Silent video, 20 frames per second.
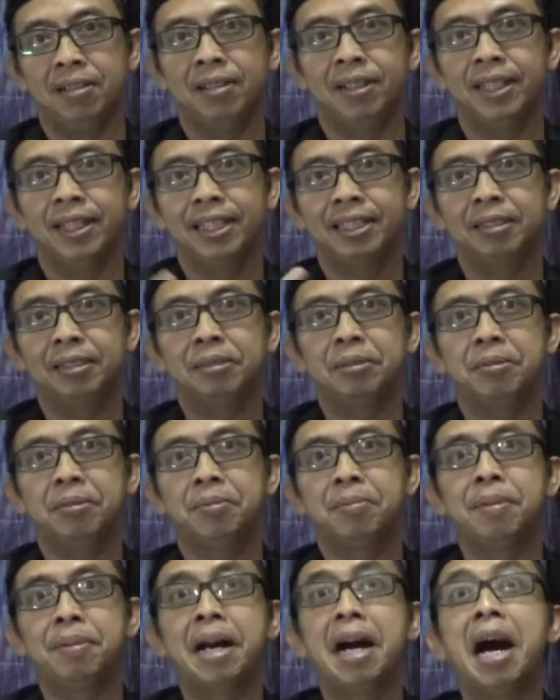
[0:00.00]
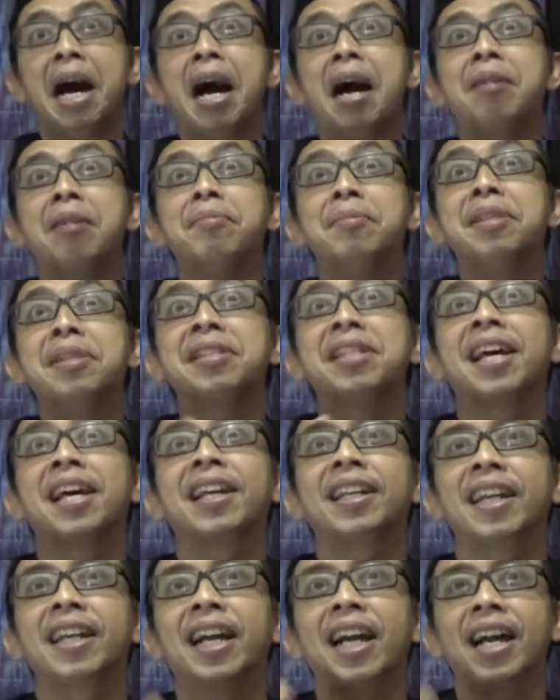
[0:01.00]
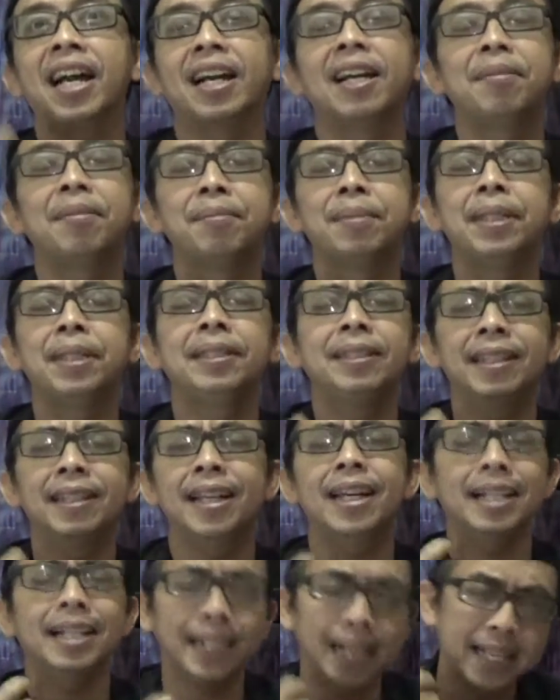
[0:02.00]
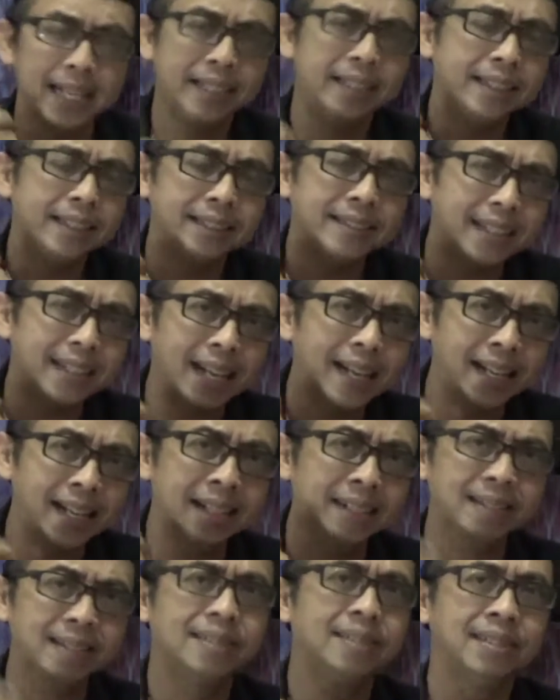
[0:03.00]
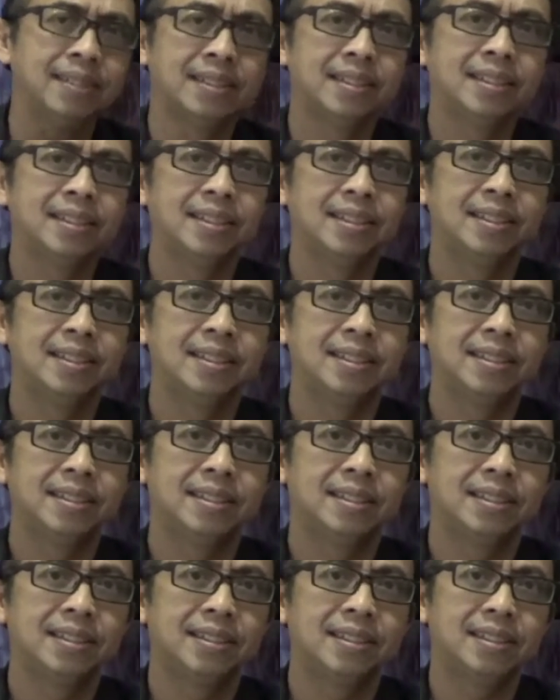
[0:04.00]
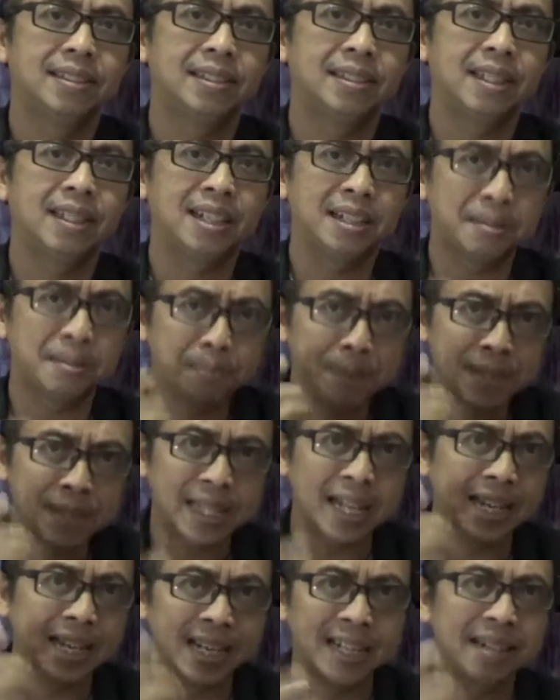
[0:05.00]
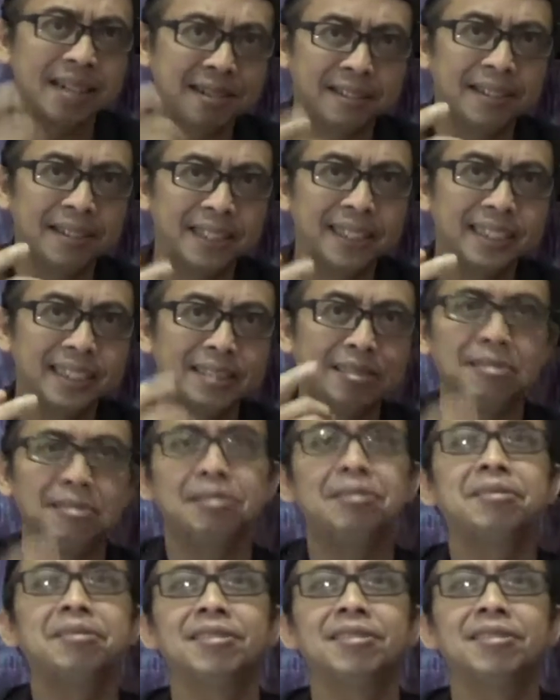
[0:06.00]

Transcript: Allah itu maha besar yang akan mentenagai kita dengan kebesaran Allah itu